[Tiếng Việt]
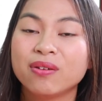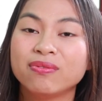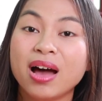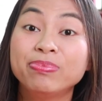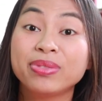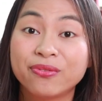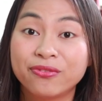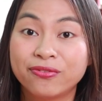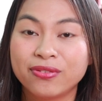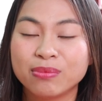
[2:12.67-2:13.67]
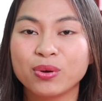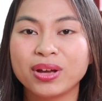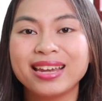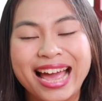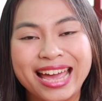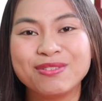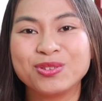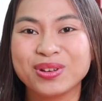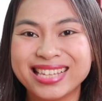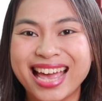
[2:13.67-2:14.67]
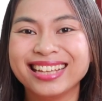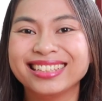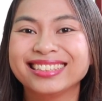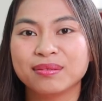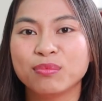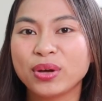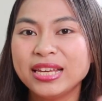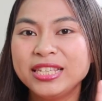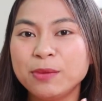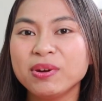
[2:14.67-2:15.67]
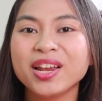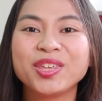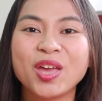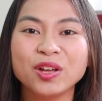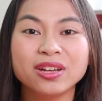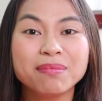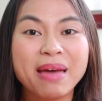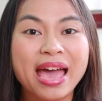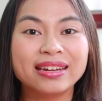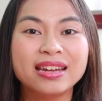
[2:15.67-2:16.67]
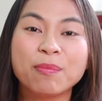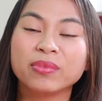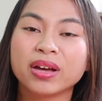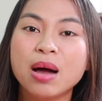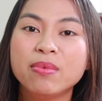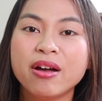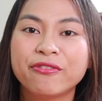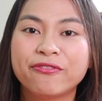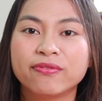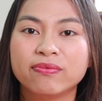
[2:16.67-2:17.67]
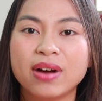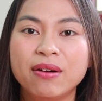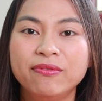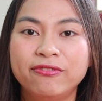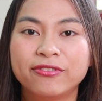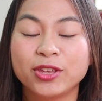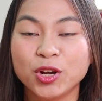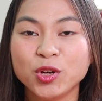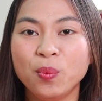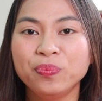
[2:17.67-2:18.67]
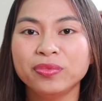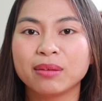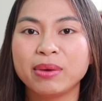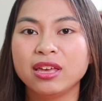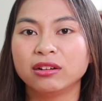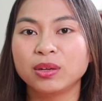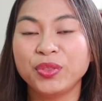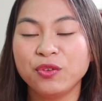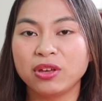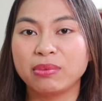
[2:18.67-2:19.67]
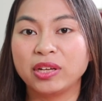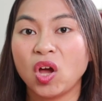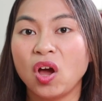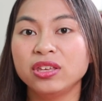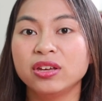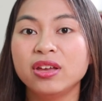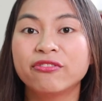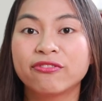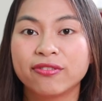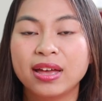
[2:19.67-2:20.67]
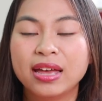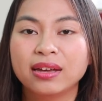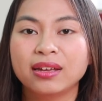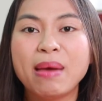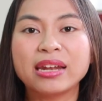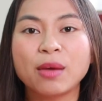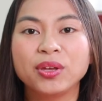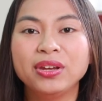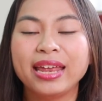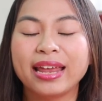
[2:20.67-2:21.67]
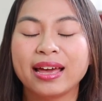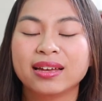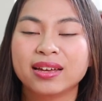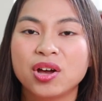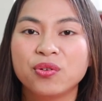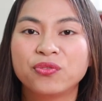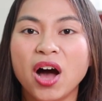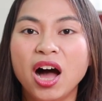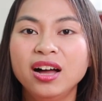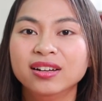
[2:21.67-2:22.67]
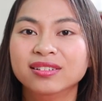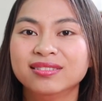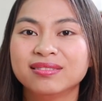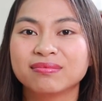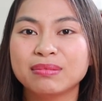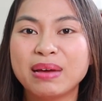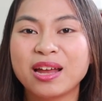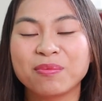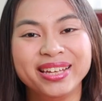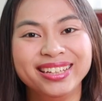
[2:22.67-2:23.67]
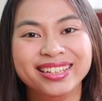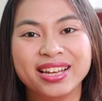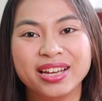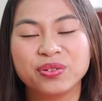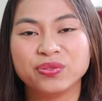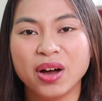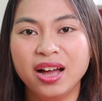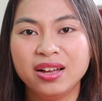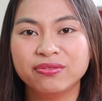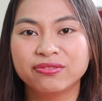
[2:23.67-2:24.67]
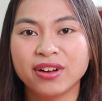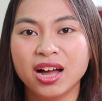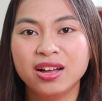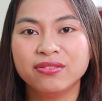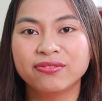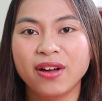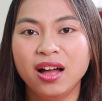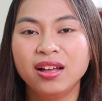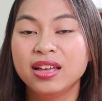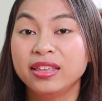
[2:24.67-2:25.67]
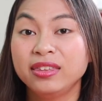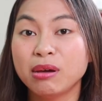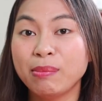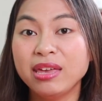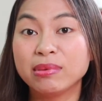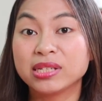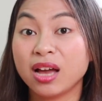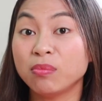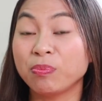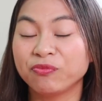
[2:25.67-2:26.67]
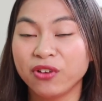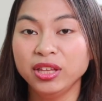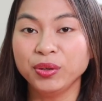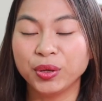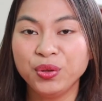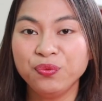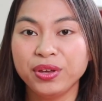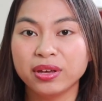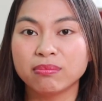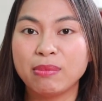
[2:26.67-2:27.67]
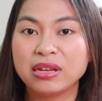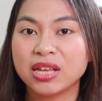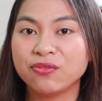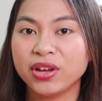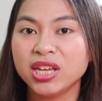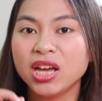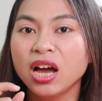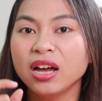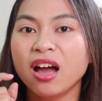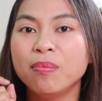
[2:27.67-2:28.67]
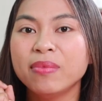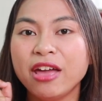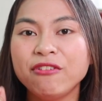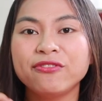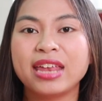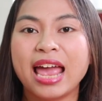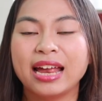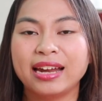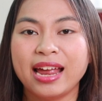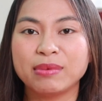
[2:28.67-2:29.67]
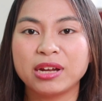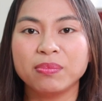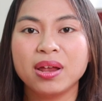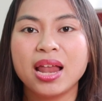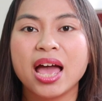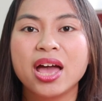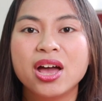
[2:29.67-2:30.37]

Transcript: và âm một cách hay và chuẩn xác. Một cái tip rất là nhỏ cho các bạn để đọc được âm và âm cho nó đúng là bây giờ trong tiếng Việt mình có chữ, các bạn đọc chữ này nè, phở, các bạn đọc đi, phở, phở, phở, nhưng mà bây giờ mình sẽ không đọc phở từ kiểu tiếng Việt mà mình sẽ phải ngưng cái âm f dài ra, mình đọc đó là